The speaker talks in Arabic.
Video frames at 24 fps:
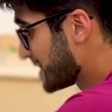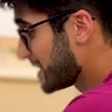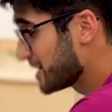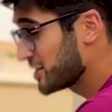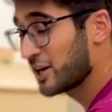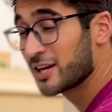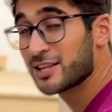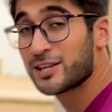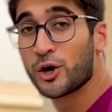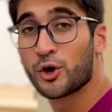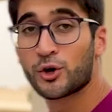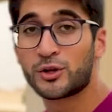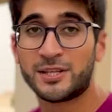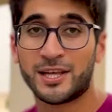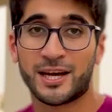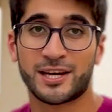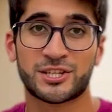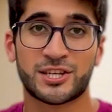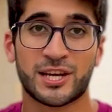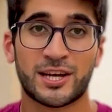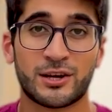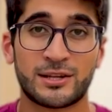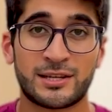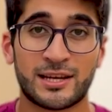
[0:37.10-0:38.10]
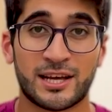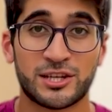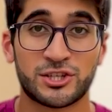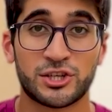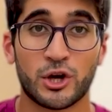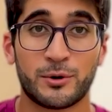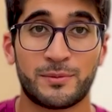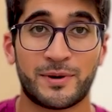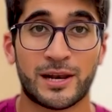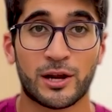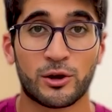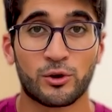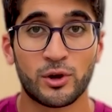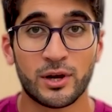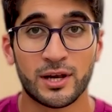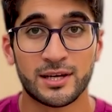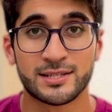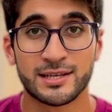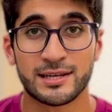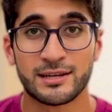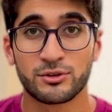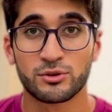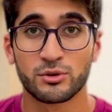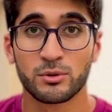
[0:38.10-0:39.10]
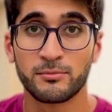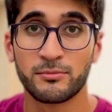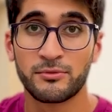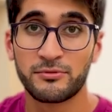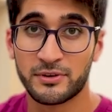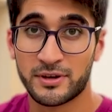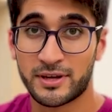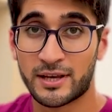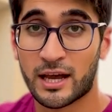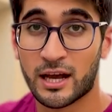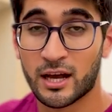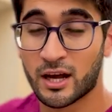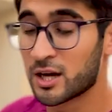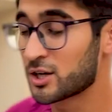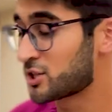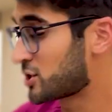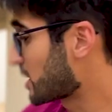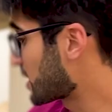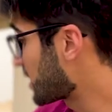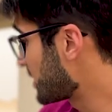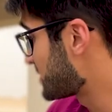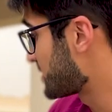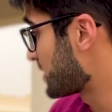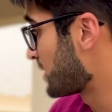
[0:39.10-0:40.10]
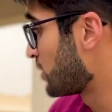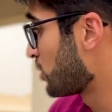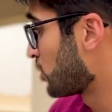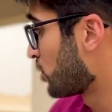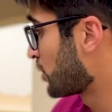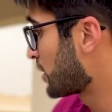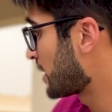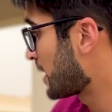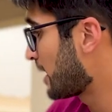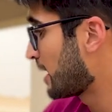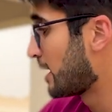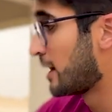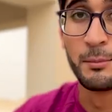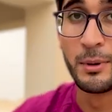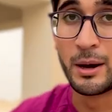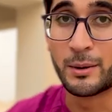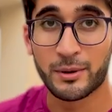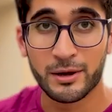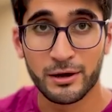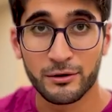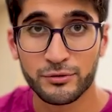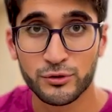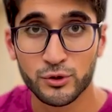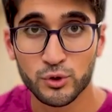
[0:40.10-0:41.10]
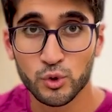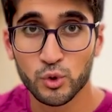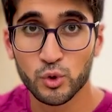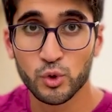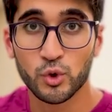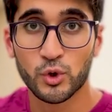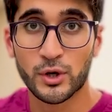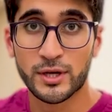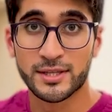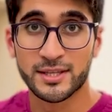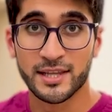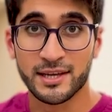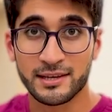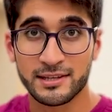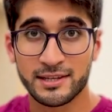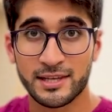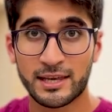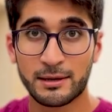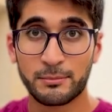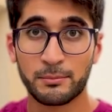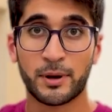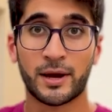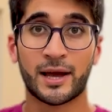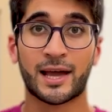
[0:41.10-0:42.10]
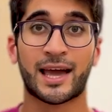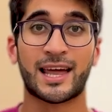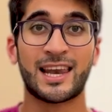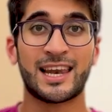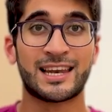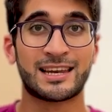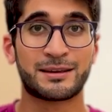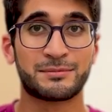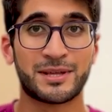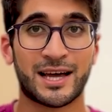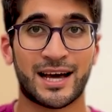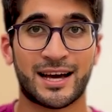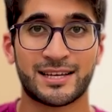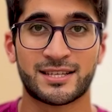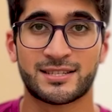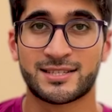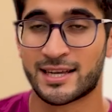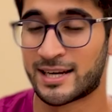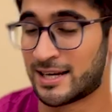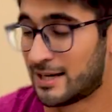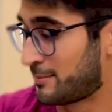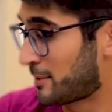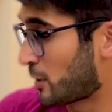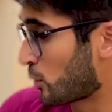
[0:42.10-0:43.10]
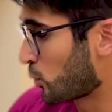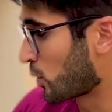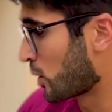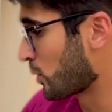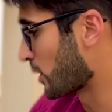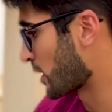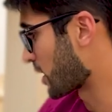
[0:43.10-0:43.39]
قديش حتاخذني عشان اجاوب على كل اسئلتكم في 10 اسئله هون ما بعرف شو الترتيب خلينا نبدا على السريع باول